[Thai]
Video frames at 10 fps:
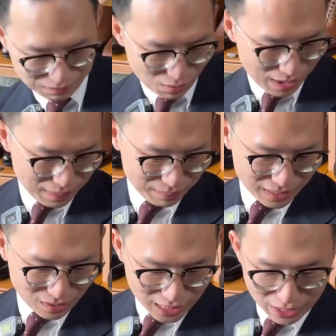เพราะว่ามัน
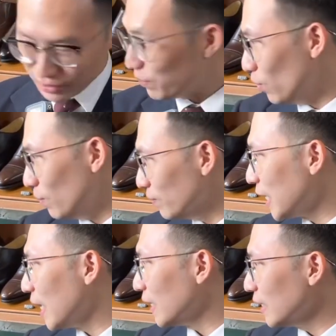เป็นรองเท้าที่ผม
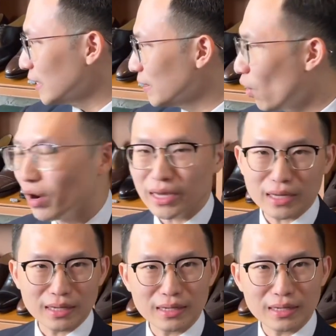ใส่บ่อย